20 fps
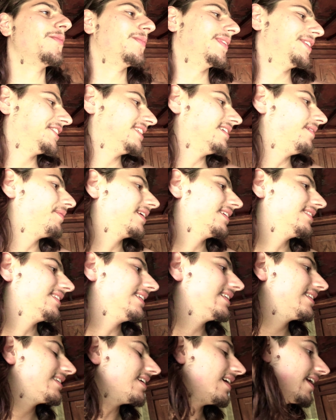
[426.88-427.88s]
in piscina prima di
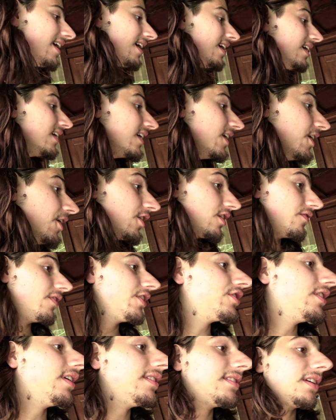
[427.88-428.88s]
iniziare,
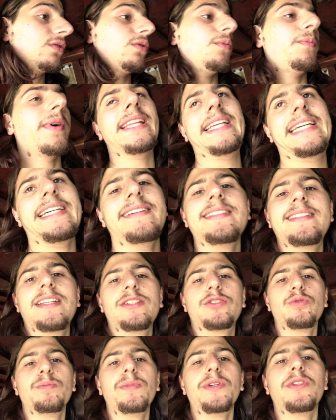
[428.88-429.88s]
invece ho iniziato praticamente
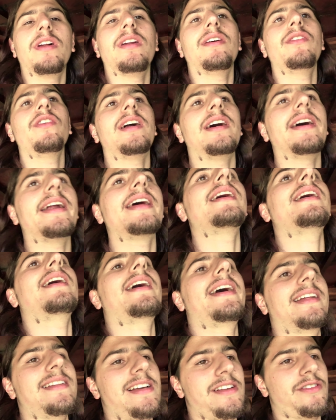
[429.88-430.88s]
subito a lavorare
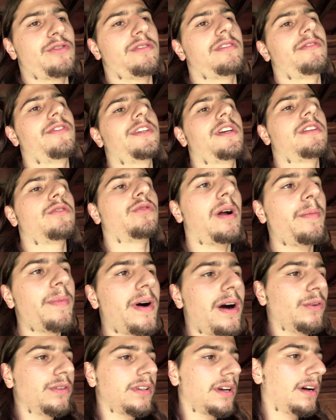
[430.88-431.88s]
e adesso sto facendo una
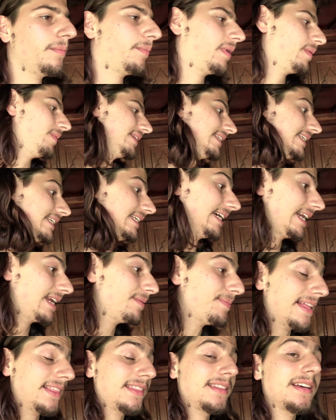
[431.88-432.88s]
pausa prima di
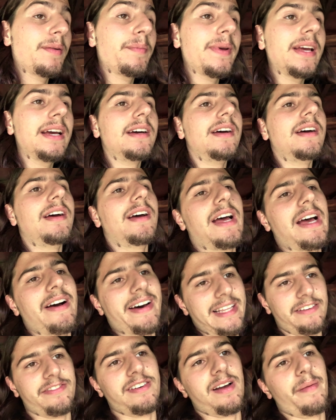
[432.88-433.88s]
rimettermi
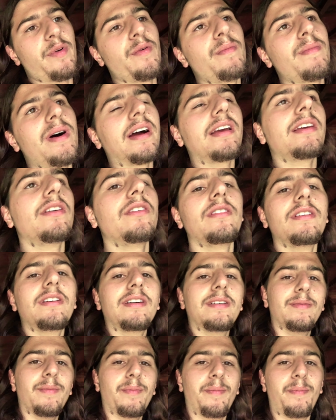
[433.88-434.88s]
ad a farmi un bagno
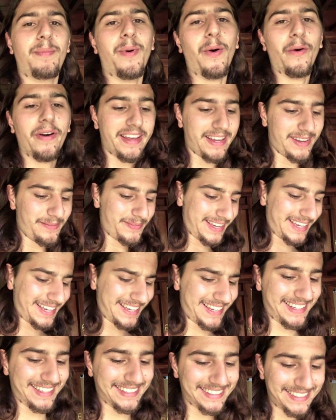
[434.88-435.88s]
poi
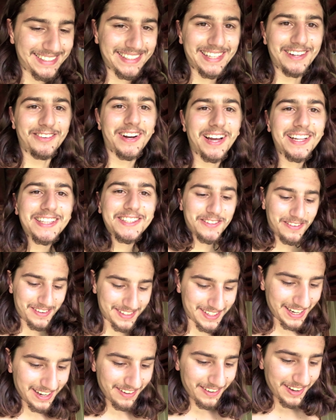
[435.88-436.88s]
mi sistemo un attimo
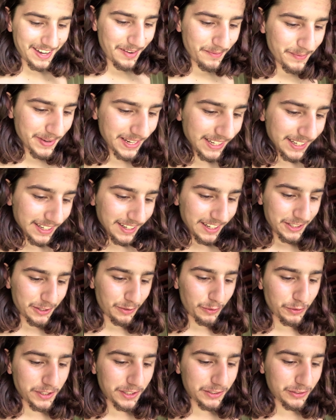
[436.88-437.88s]
ad lavarmi.
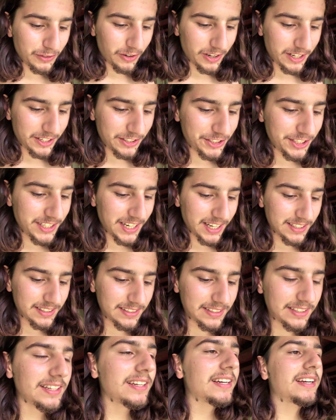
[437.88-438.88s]
C'è lo certonone
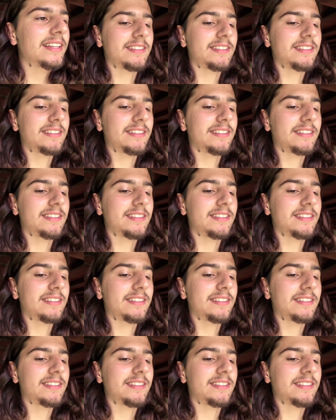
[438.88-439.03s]
gigante che è